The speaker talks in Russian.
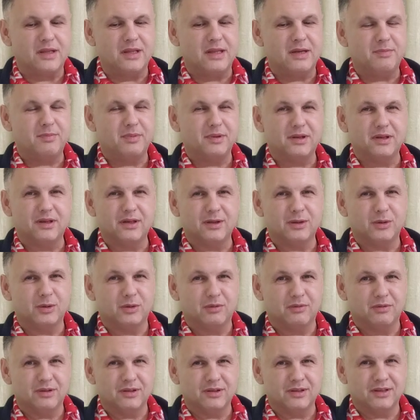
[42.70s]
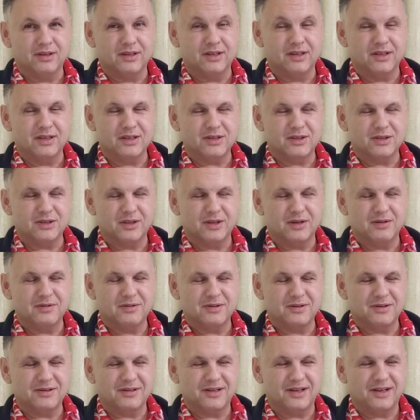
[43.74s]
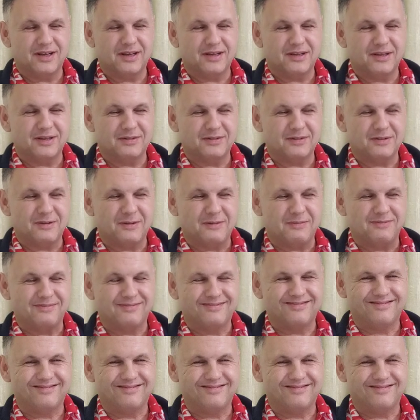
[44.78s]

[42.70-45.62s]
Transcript: неподготовленный я человек для этого.